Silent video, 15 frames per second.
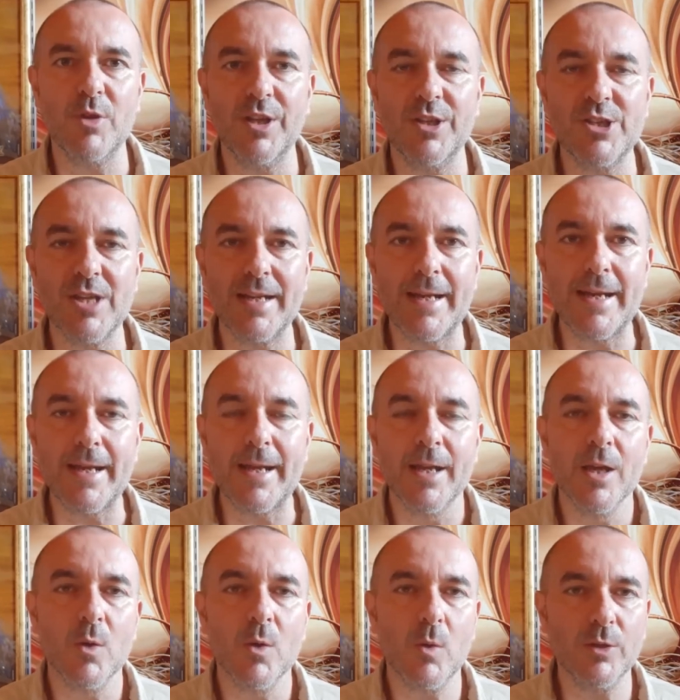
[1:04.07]
che già nel
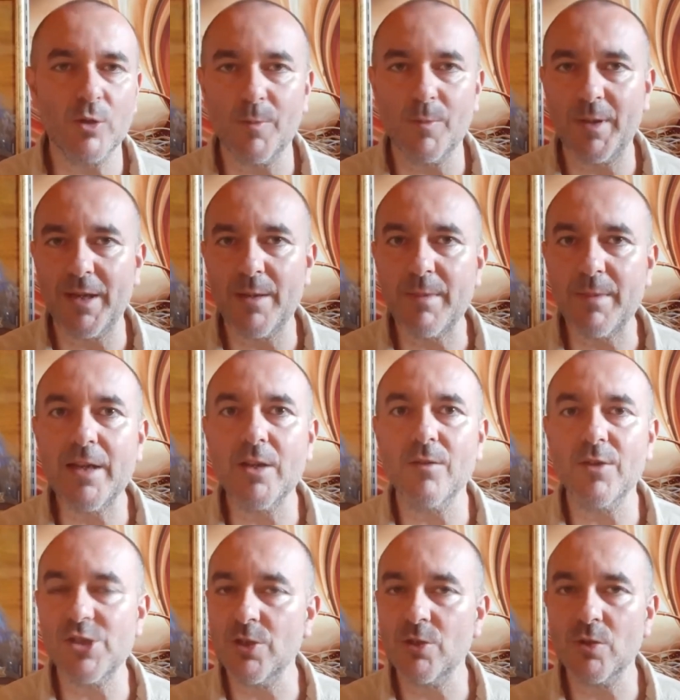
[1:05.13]
4 aprile
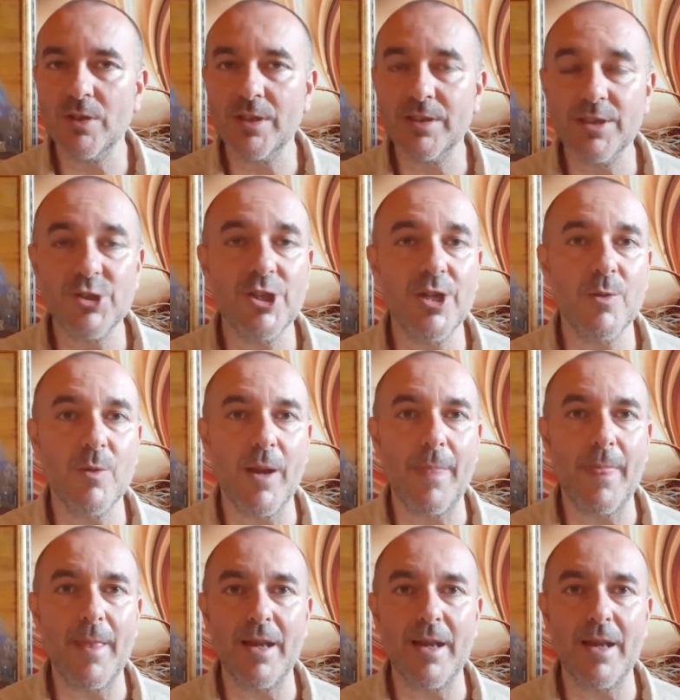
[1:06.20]
1985